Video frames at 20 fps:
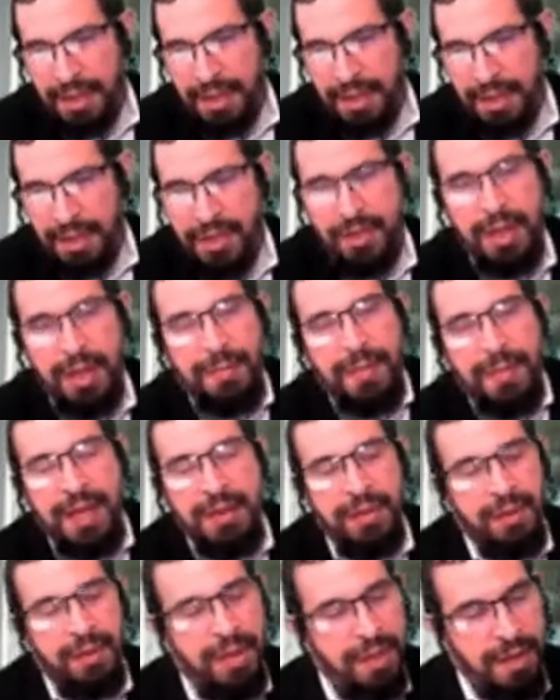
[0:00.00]
Yo
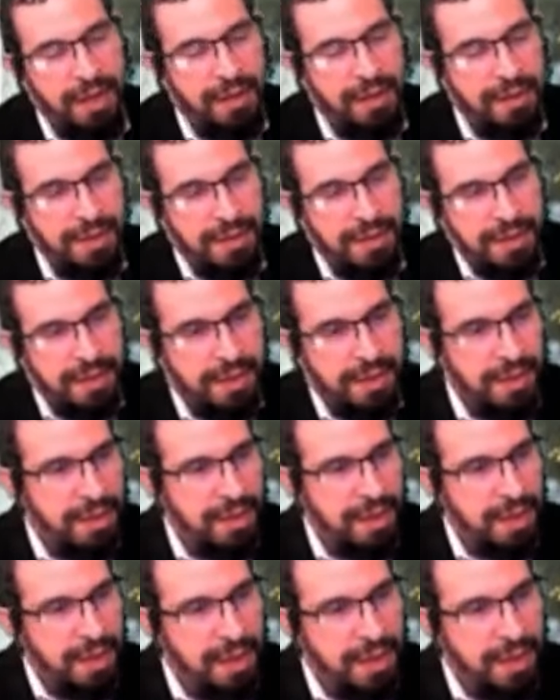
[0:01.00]
dependo de Dios.
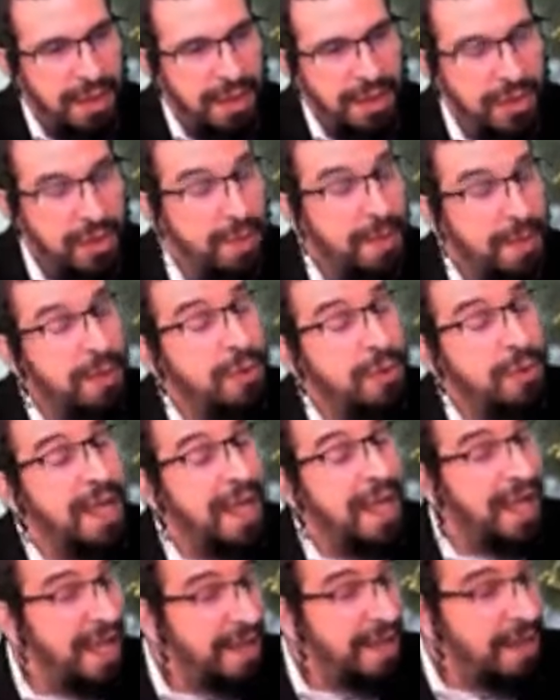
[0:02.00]
Yo dependo de
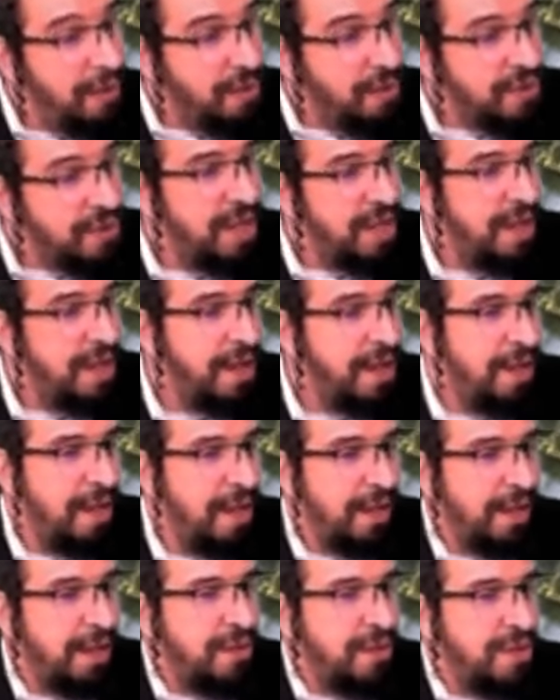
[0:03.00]
la generosidad
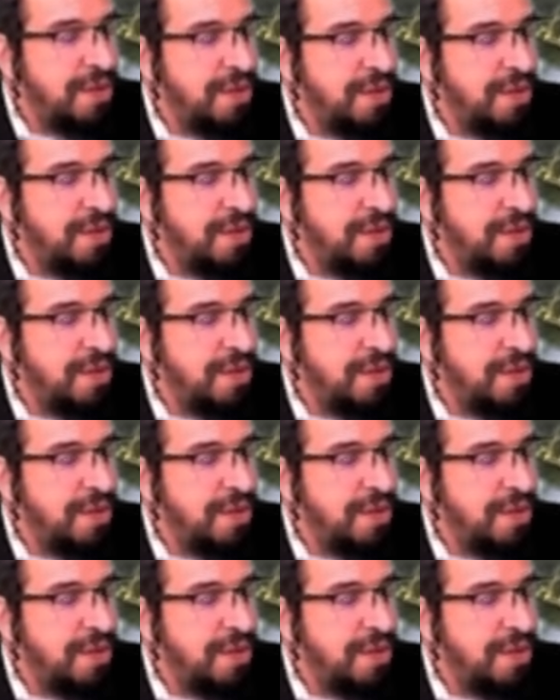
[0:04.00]
de cada